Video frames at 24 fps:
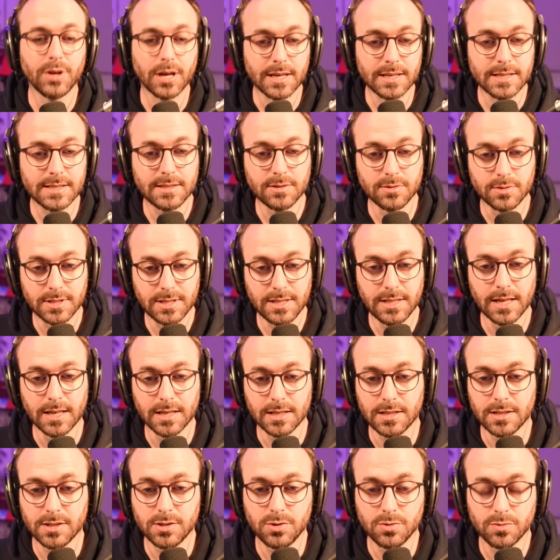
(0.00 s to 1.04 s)
reste aussi la
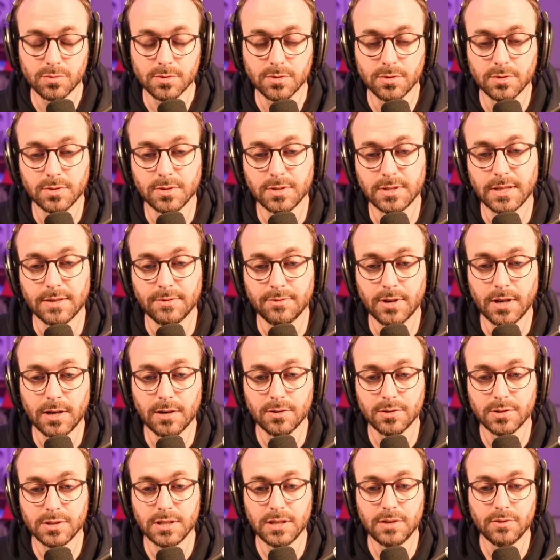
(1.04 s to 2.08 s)
question de
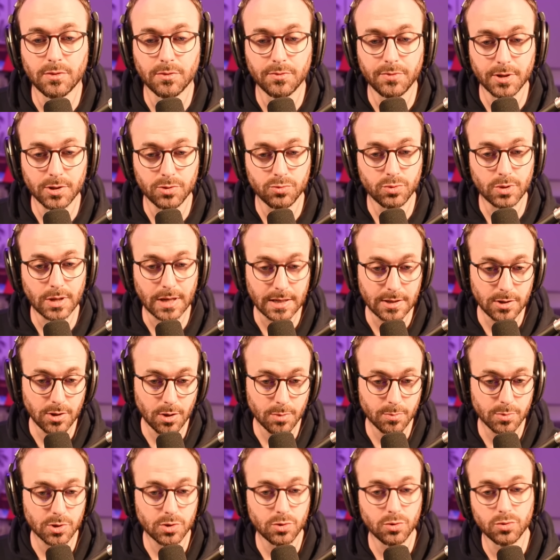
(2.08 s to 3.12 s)
savoir ce qu'ils vont faire du tracker,
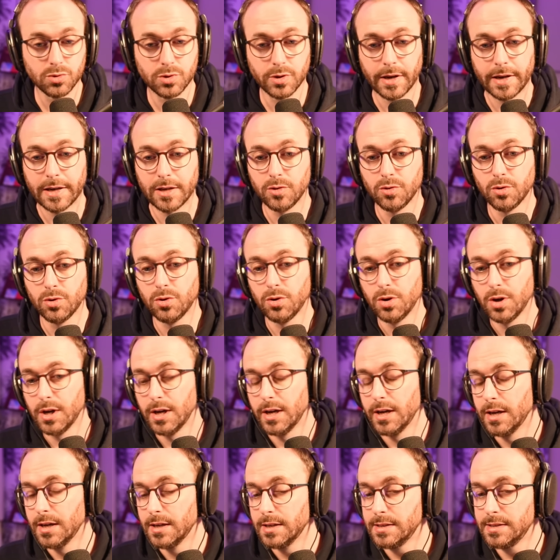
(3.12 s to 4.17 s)
parce que c'est vrai que
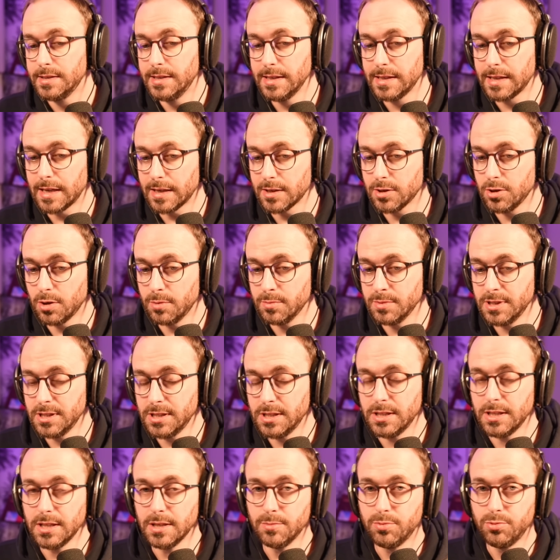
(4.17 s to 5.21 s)
si le tracker
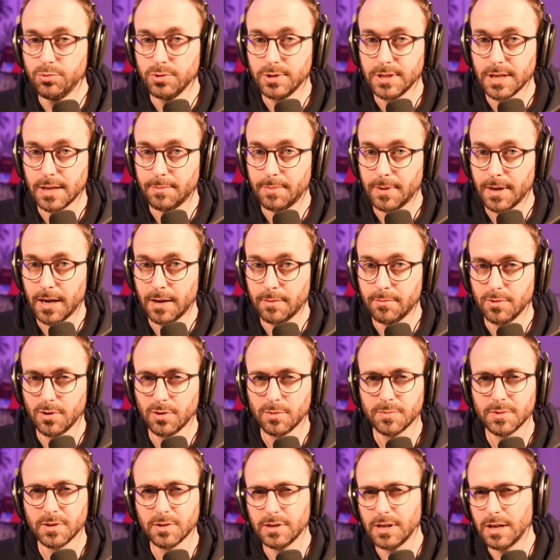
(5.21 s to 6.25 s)
mini il est plus capable, en
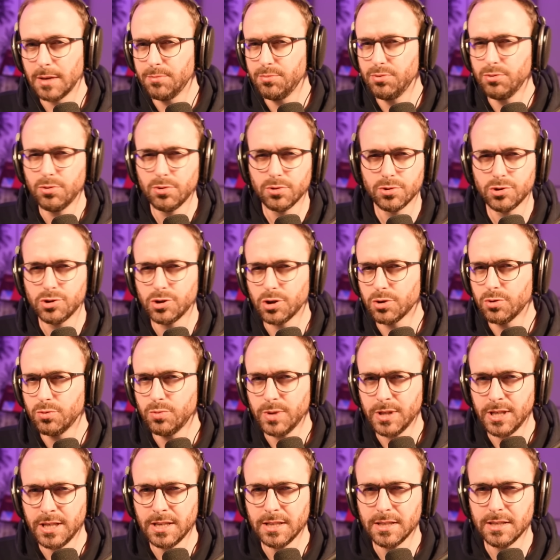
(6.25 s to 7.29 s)
même temps il a plus le jog
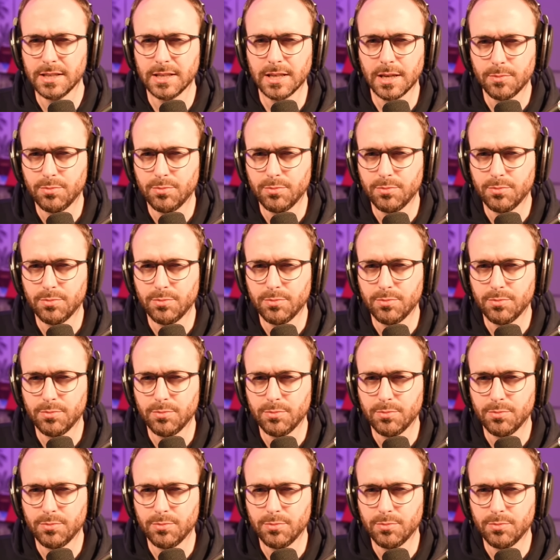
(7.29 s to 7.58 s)
wheel, il a